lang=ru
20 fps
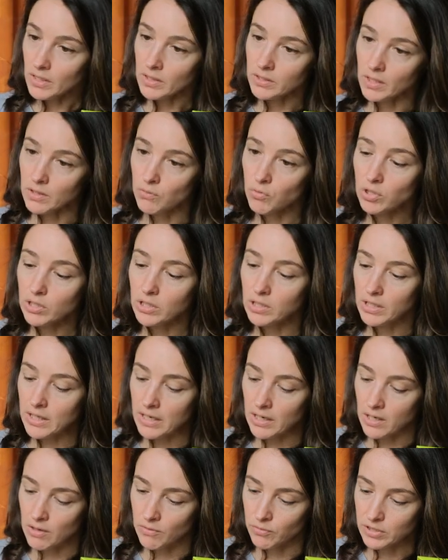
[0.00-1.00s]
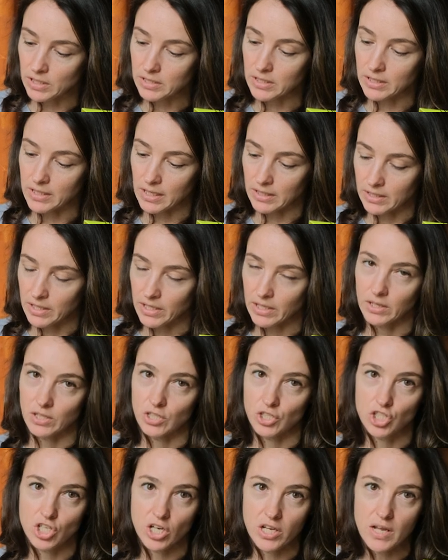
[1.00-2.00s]
Так вот, вот этот
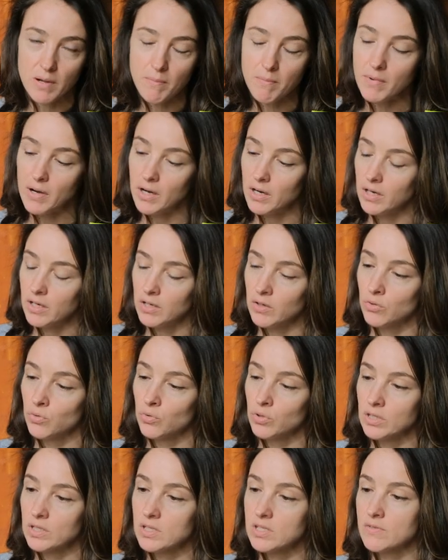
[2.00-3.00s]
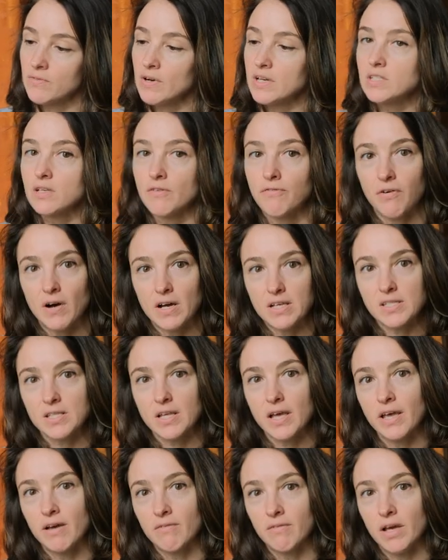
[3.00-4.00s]
конкретно шлем, он называется Fast
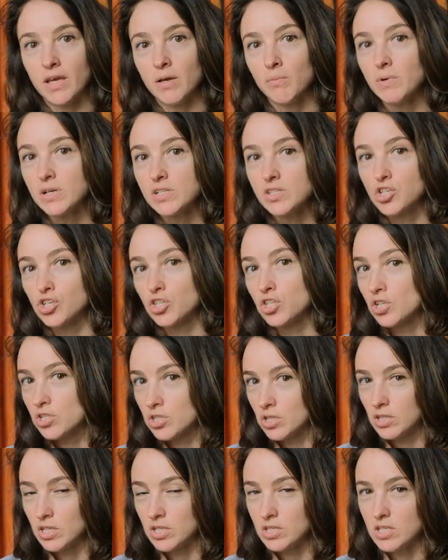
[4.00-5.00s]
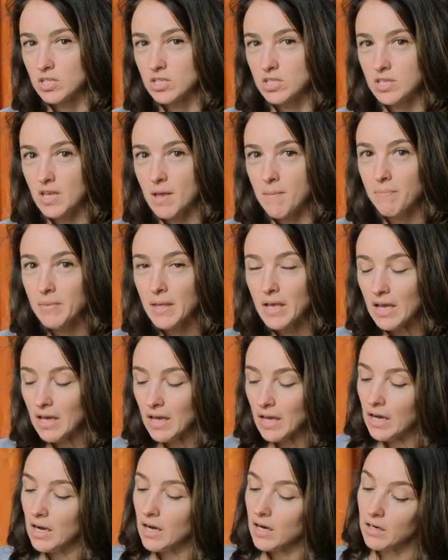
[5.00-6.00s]
Evo MX 437.
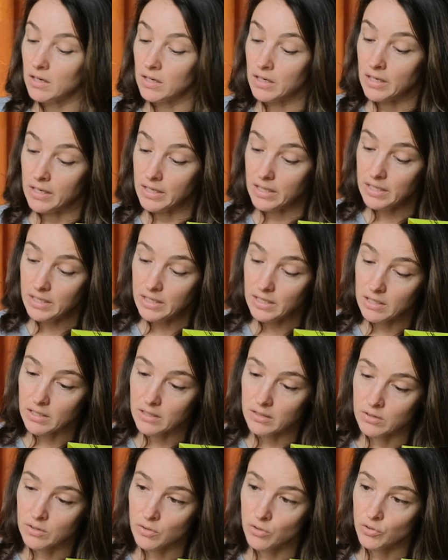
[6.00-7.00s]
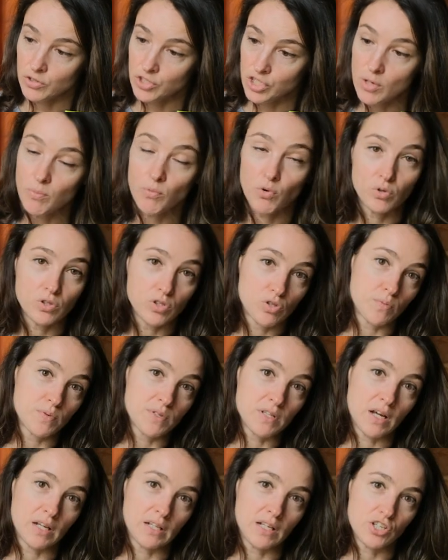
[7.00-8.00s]
А, и а, чем он,
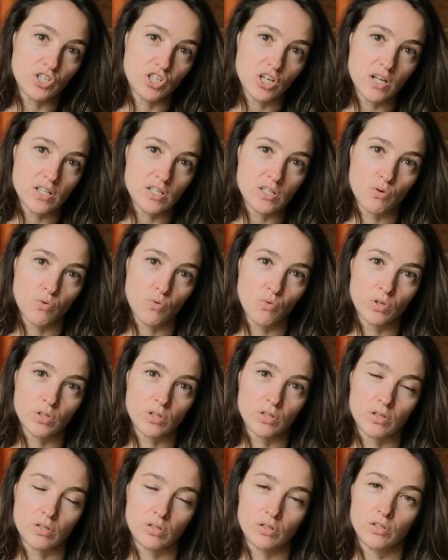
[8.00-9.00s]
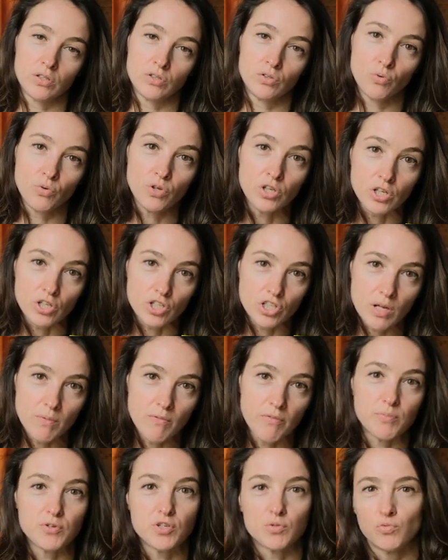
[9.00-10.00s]
собственно, отличается от а, других
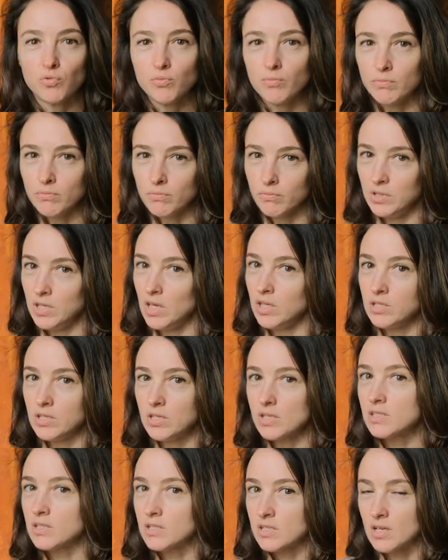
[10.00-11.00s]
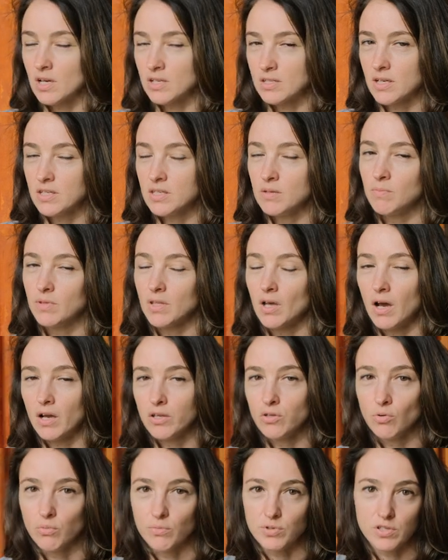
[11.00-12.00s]
шлемов, почему мне интересно рассказать именно о
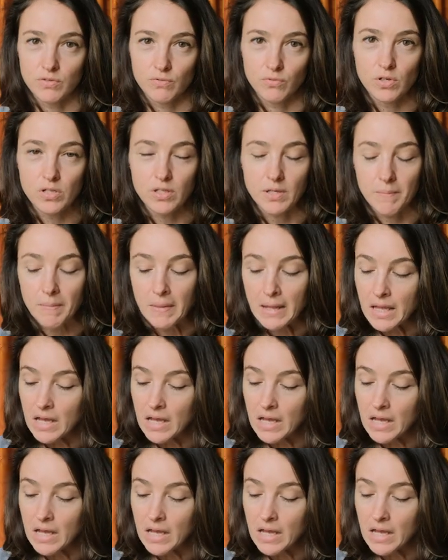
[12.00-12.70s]
нем сегодня.